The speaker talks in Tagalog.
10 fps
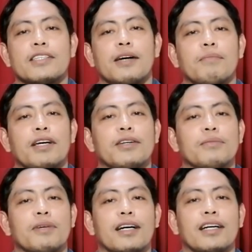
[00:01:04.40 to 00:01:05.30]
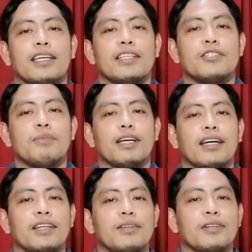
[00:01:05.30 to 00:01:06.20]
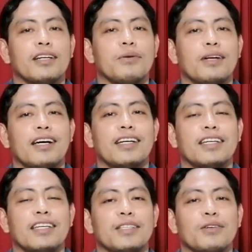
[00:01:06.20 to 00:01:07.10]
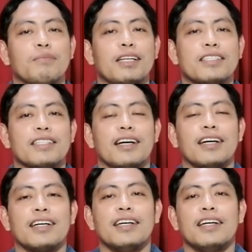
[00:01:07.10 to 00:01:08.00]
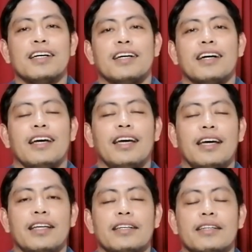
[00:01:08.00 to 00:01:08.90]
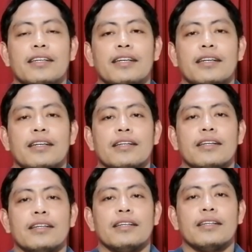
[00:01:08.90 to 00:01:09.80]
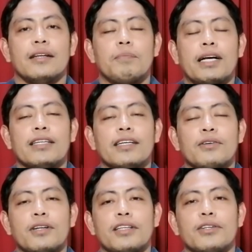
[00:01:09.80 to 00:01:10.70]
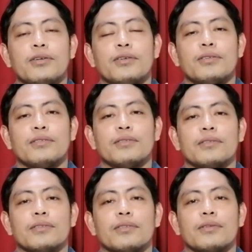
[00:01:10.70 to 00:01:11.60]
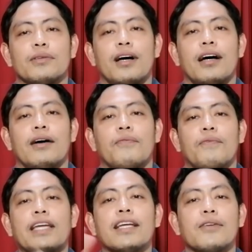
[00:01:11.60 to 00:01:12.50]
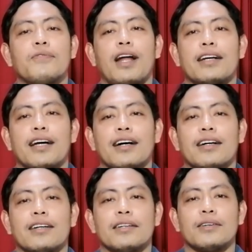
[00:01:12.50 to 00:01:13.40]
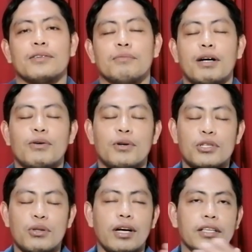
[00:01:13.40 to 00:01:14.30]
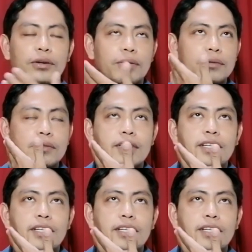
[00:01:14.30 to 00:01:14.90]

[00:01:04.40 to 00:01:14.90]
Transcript: kasama yung mga kids mekaniko na nawala na dito, umalis na. And ipakita ko rin yung uh, final product. Kung magugustuhan nyo,